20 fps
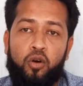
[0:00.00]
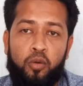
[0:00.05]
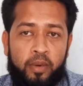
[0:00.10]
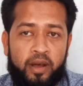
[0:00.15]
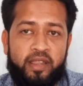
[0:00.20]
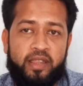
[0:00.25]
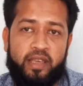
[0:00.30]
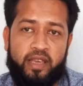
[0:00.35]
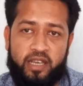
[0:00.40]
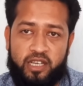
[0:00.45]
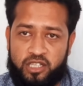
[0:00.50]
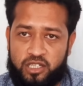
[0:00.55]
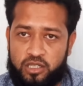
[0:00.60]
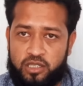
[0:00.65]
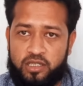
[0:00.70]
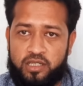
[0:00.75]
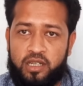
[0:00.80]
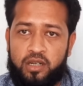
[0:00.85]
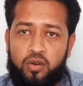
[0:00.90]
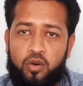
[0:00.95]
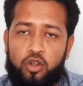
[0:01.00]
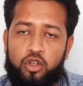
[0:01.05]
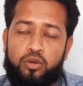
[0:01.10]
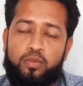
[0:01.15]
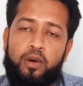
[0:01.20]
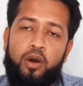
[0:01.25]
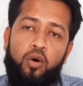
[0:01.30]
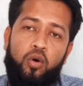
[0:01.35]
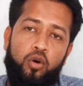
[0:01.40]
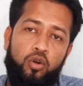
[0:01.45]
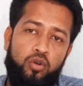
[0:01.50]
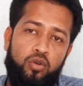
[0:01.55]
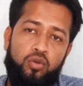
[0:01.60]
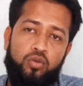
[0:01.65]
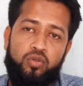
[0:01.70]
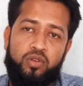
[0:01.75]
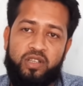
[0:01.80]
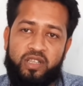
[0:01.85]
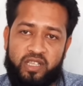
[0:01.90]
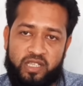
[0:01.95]
ওমান থেকে আসতেছেন অথবা অন্য
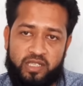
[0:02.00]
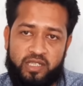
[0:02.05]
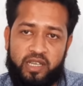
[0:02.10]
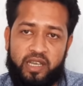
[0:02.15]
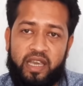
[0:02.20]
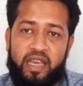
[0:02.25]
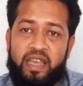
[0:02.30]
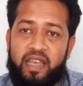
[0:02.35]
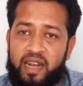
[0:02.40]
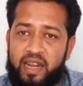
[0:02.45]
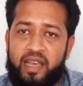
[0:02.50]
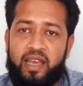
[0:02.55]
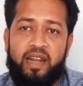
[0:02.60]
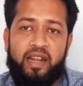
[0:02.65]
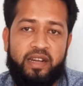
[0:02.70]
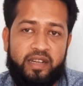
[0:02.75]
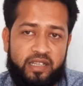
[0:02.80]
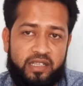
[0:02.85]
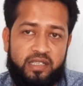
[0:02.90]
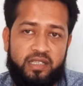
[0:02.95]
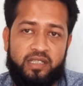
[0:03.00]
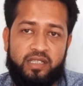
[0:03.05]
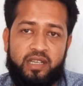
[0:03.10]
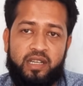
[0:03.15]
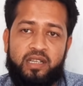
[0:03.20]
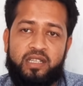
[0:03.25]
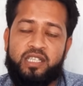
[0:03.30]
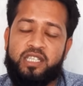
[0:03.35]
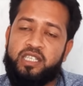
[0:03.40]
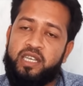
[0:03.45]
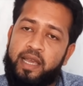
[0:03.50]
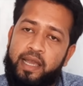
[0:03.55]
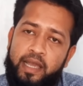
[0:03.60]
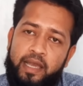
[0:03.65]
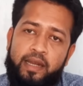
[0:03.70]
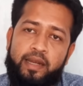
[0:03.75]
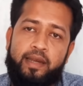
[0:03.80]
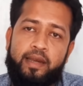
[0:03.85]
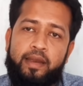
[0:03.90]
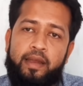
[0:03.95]
কোনো দেশ থেকে ইলিগেল এন্ট্রি দিচ্ছেন সেই
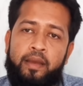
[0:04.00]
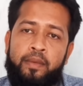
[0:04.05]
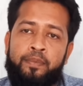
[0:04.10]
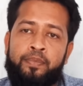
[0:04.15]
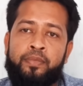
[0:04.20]
ক্ষেত্রে